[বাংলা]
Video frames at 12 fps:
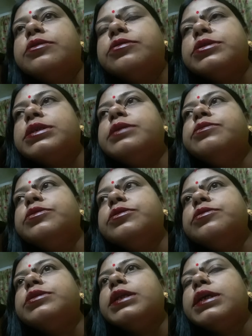এখনও সেই
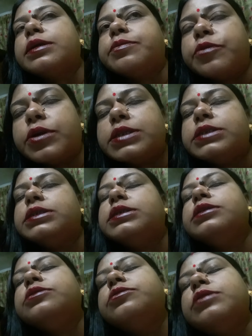বন্ধুর ছেলেকে পড়াচ্ছি
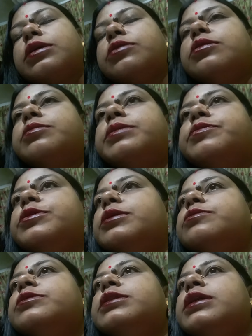কিন্তু এখন আমার
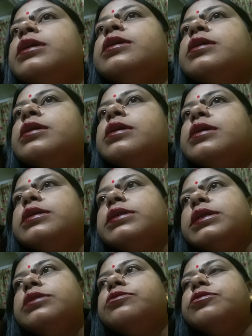মনের মধ্যে
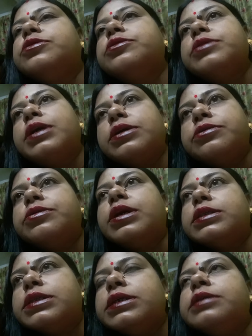সেই দূরত্বটা এখনও
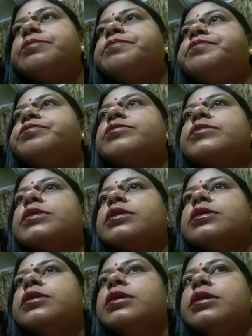আছে
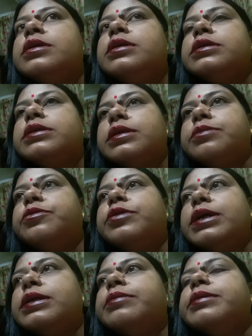সেটা
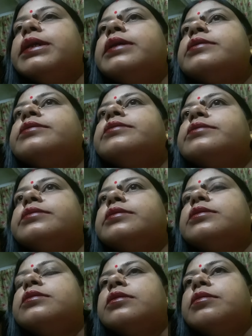ভোলা যাবে না
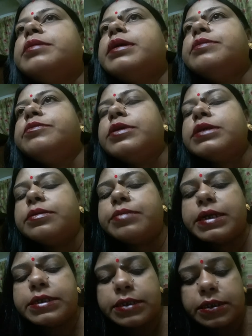তবে এই দু হাজার
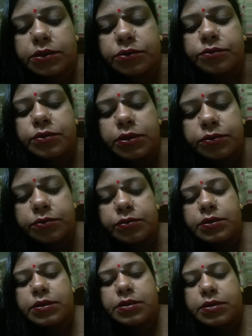বাইশে একটু হলেও
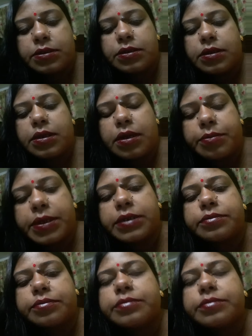আমার